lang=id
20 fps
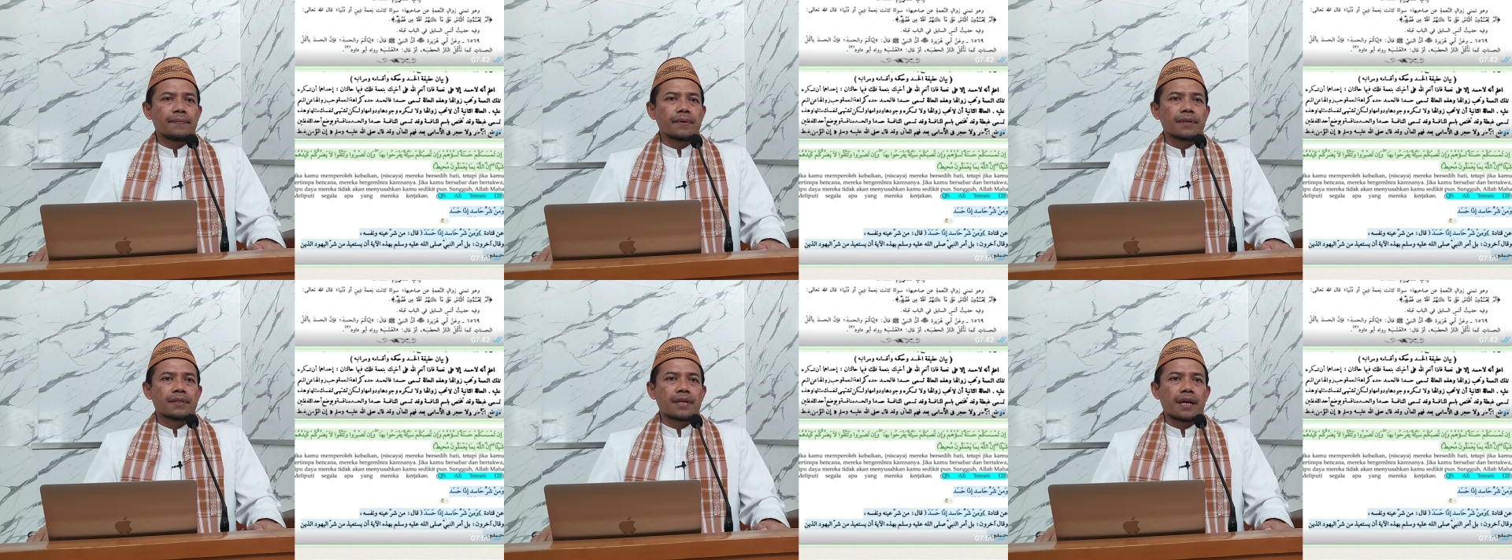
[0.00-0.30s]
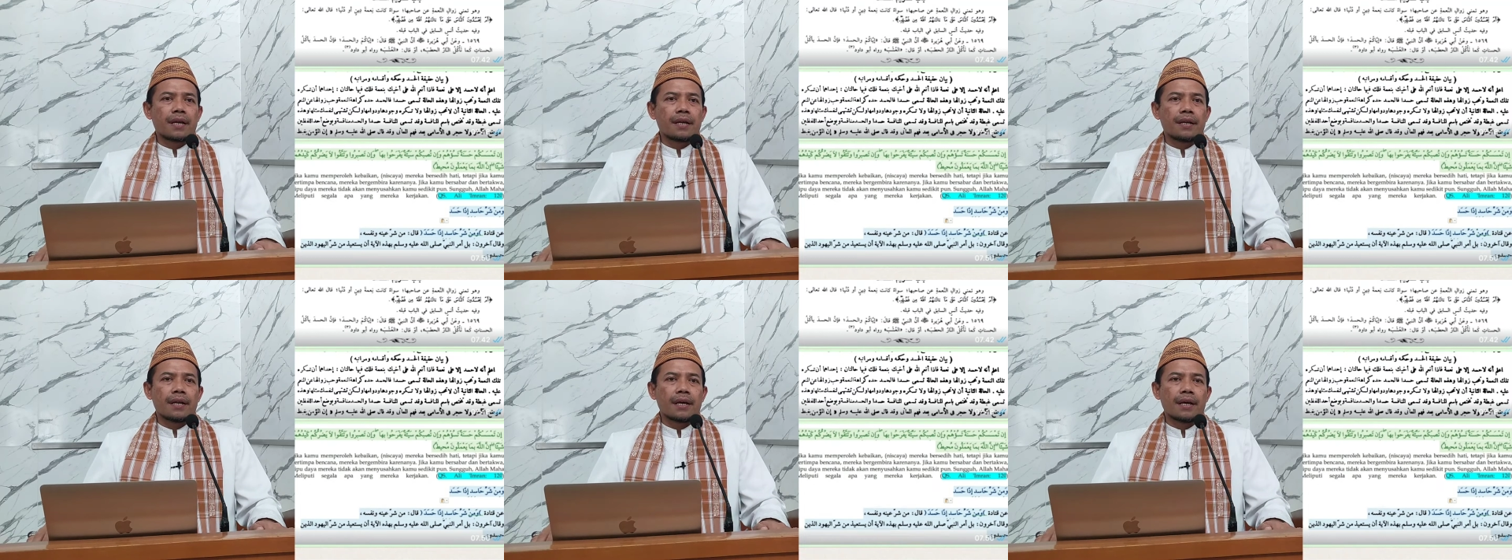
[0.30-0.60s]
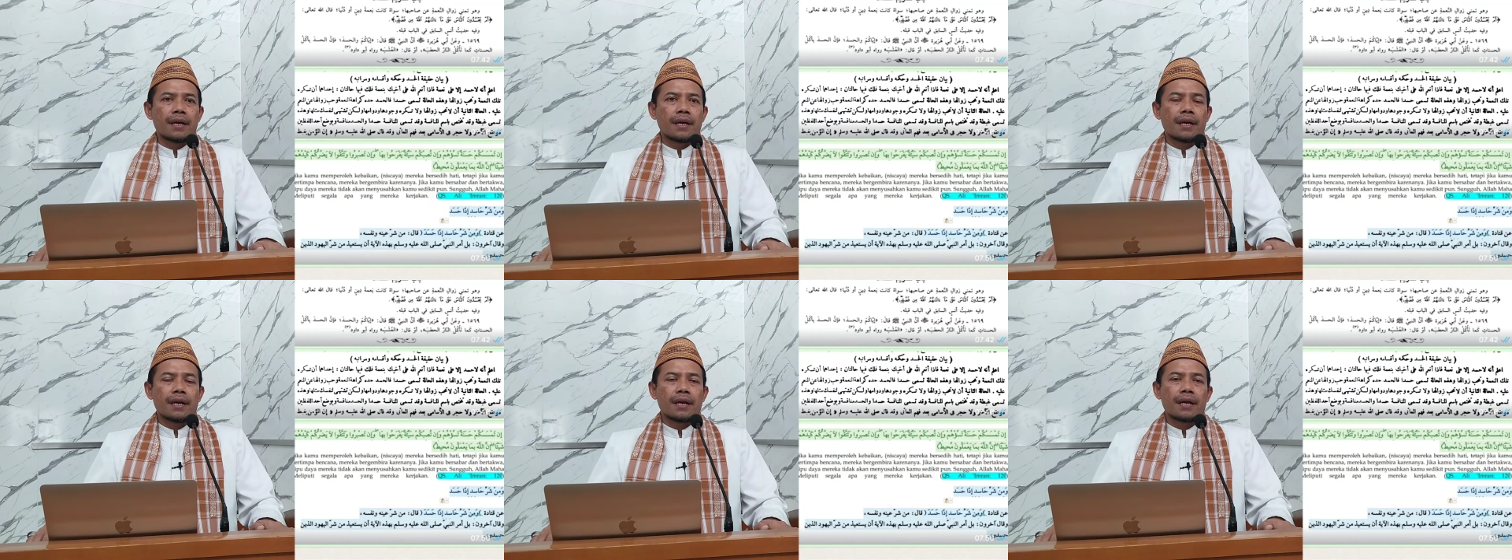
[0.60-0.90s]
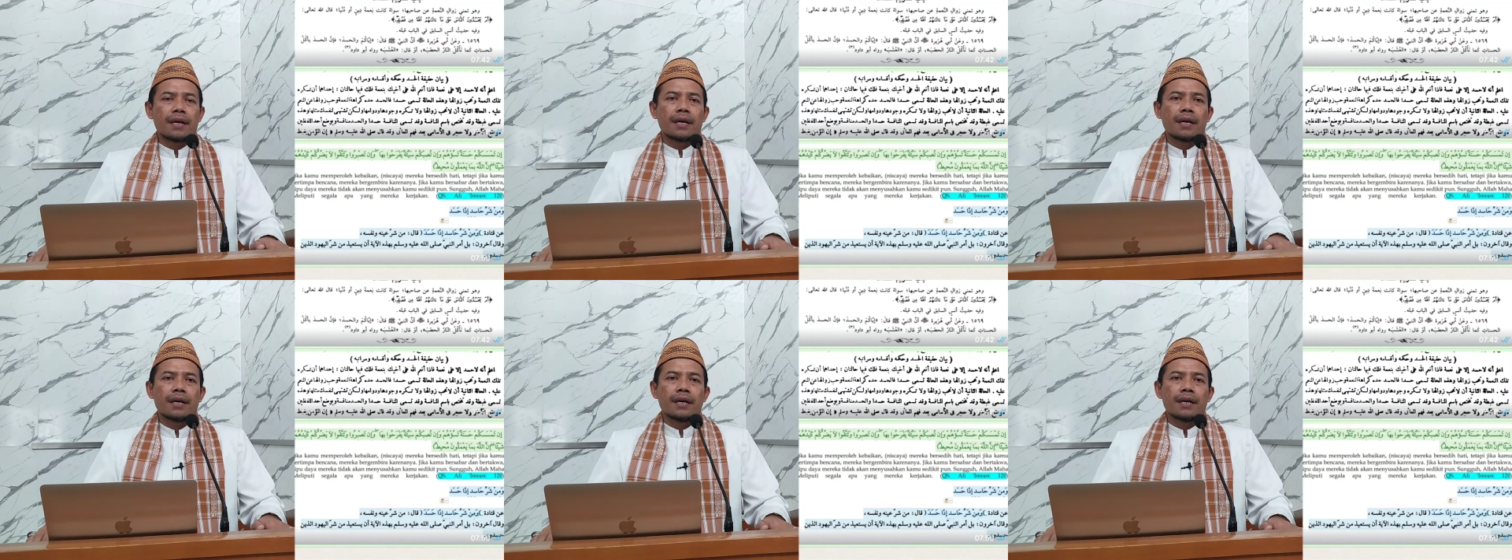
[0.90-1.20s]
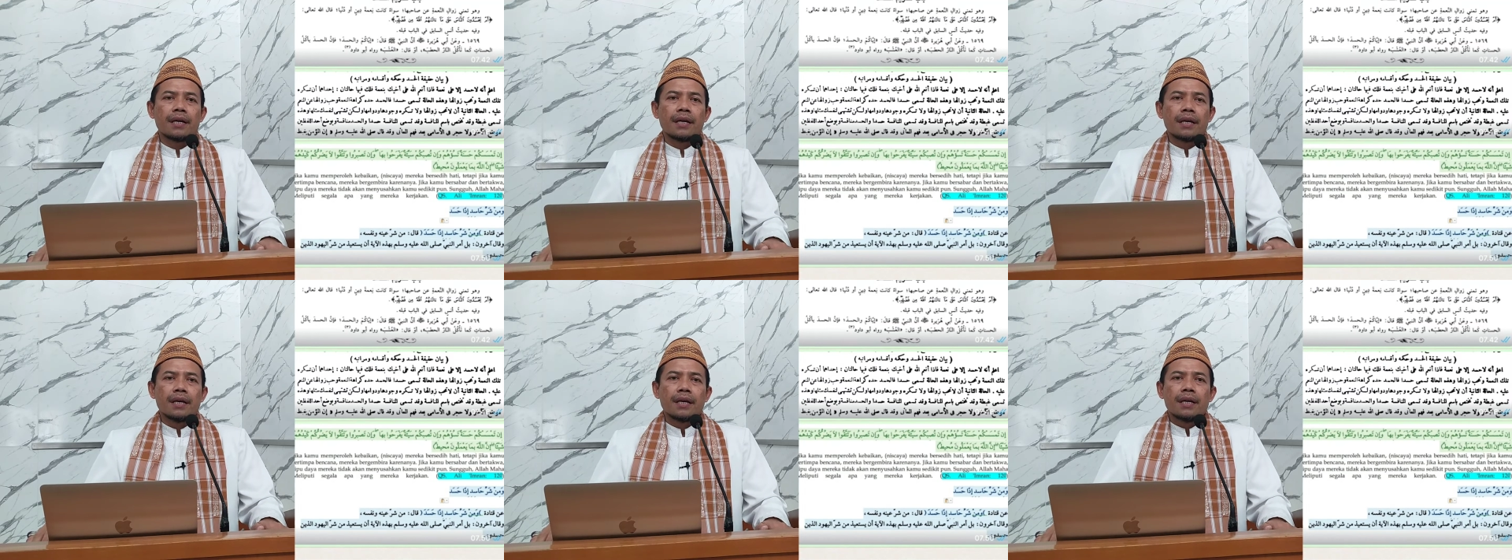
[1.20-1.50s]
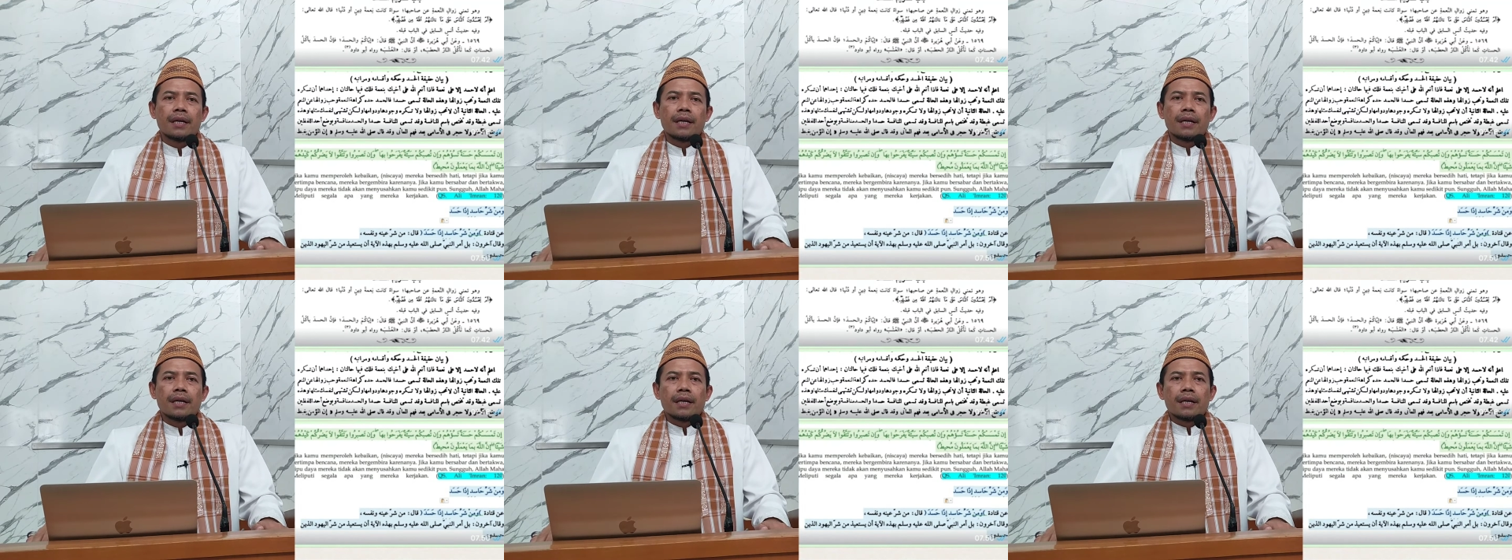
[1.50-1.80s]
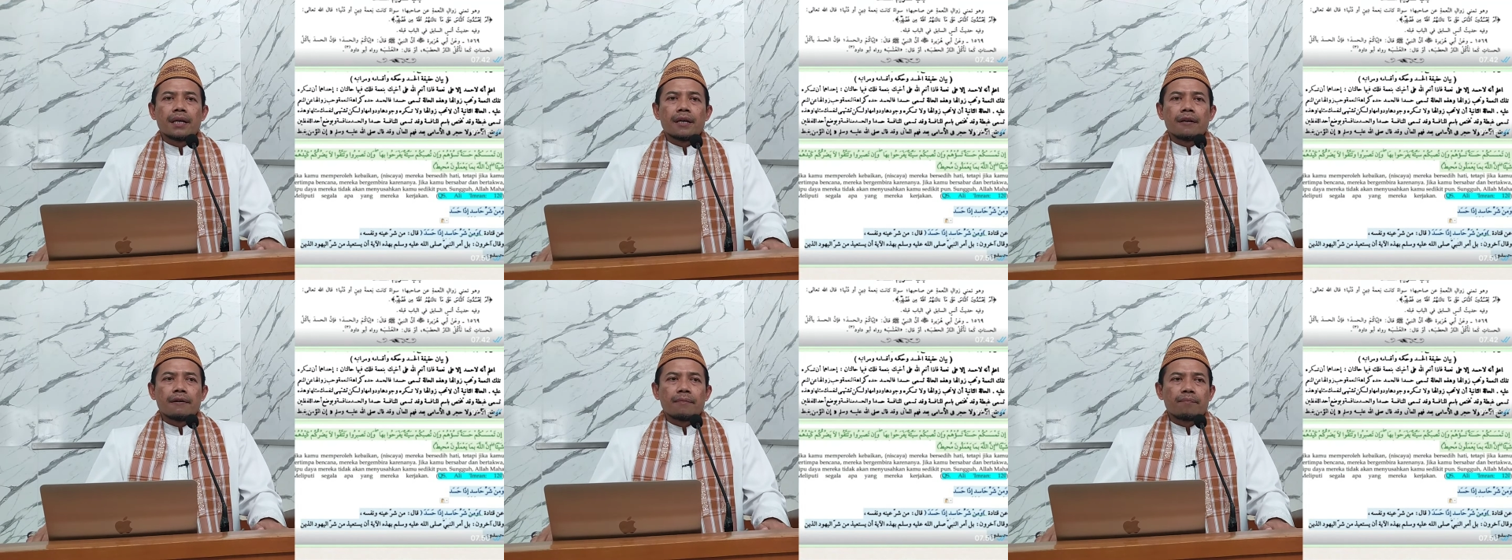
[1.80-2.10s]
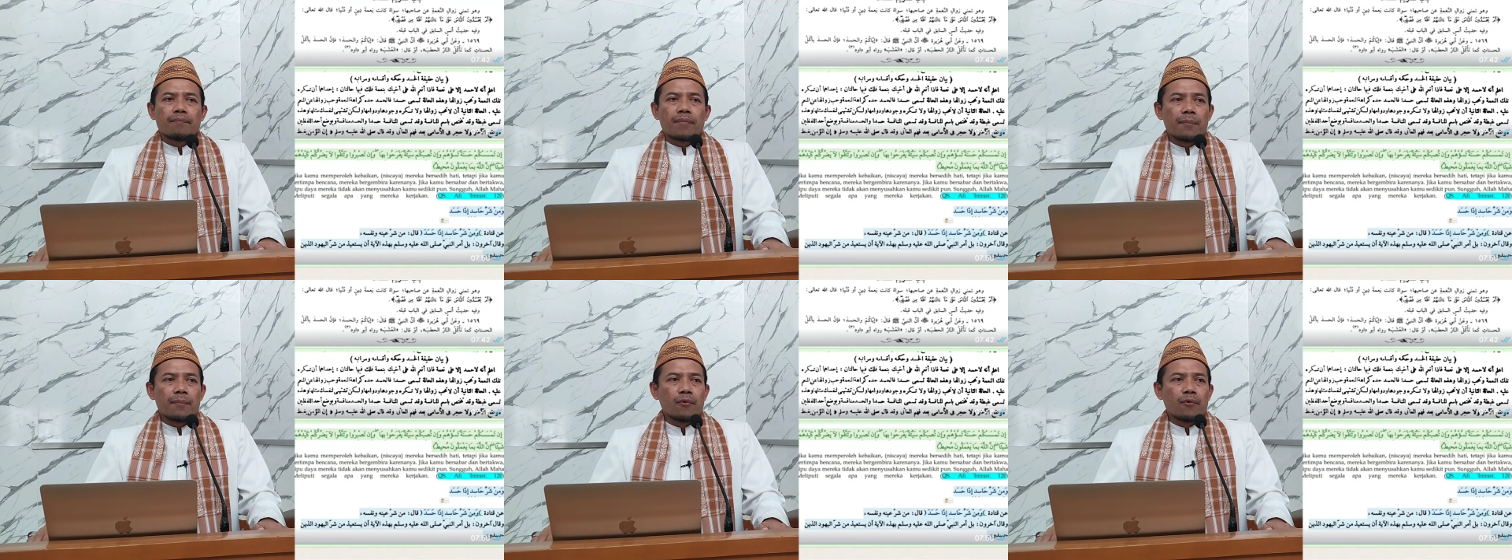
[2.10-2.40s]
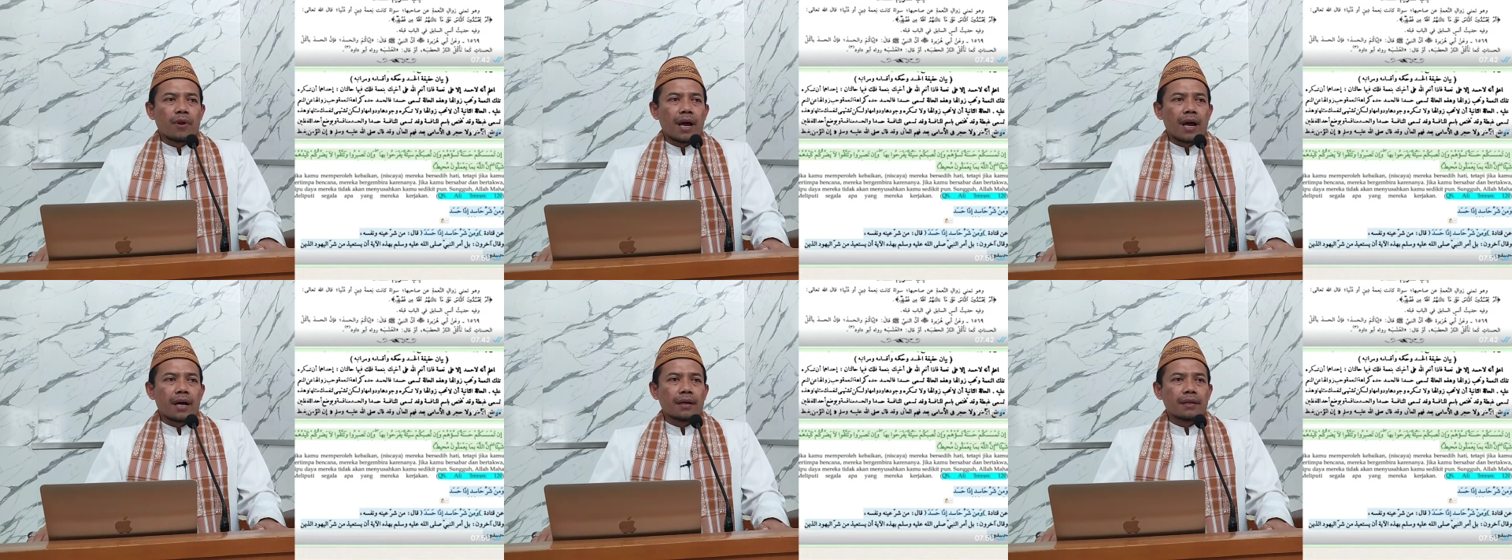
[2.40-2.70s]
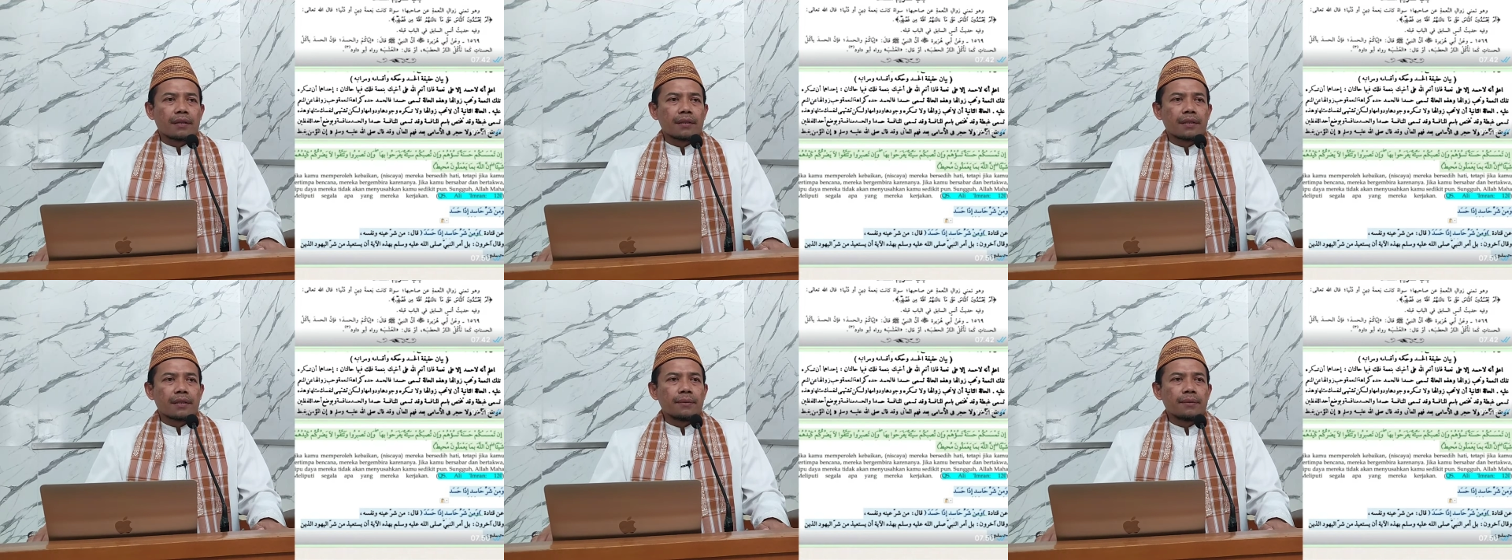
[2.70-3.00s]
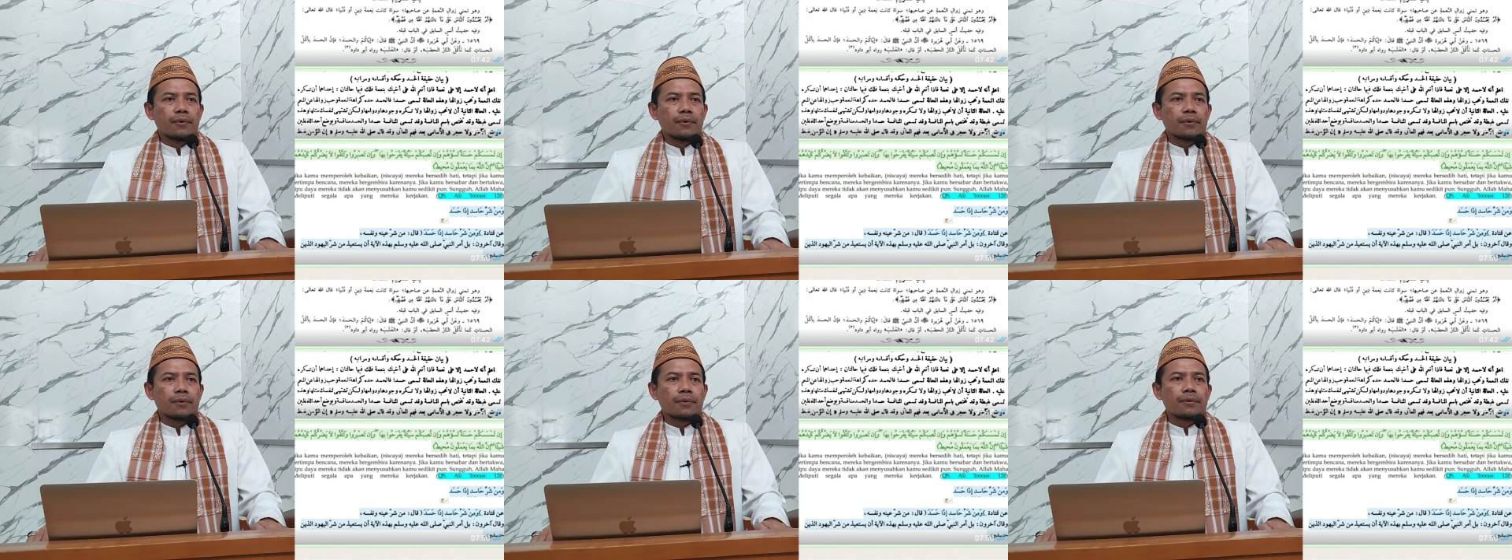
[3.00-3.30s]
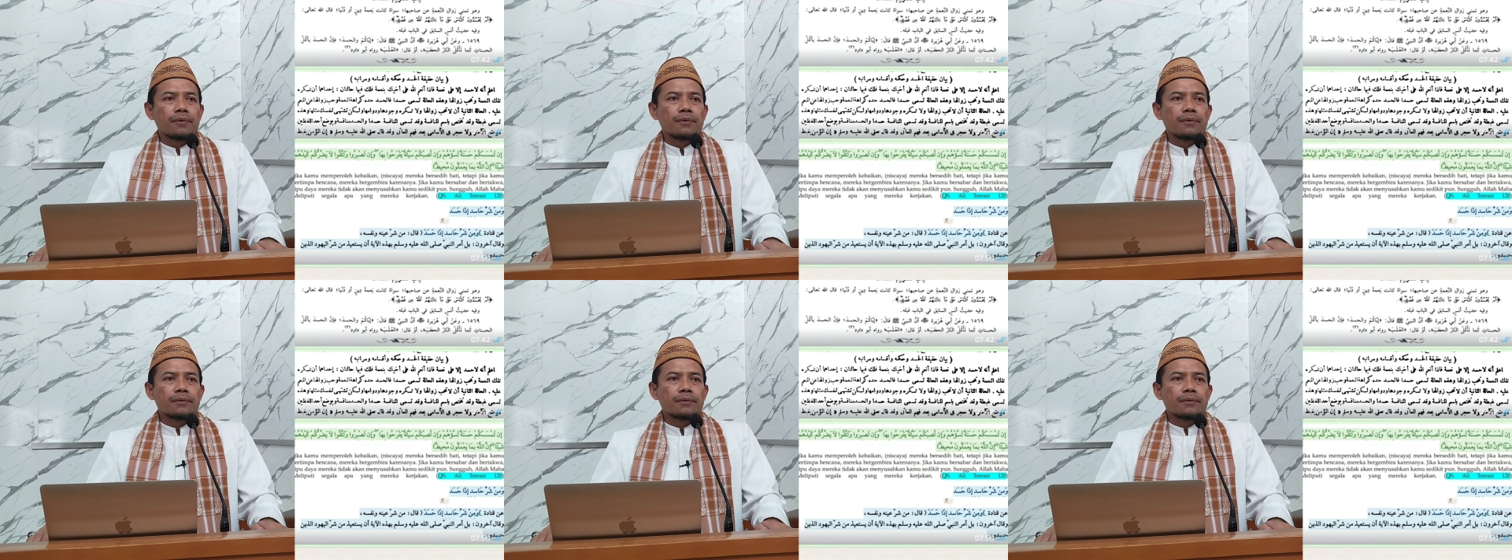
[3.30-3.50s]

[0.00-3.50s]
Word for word: Persada Pamulang Timur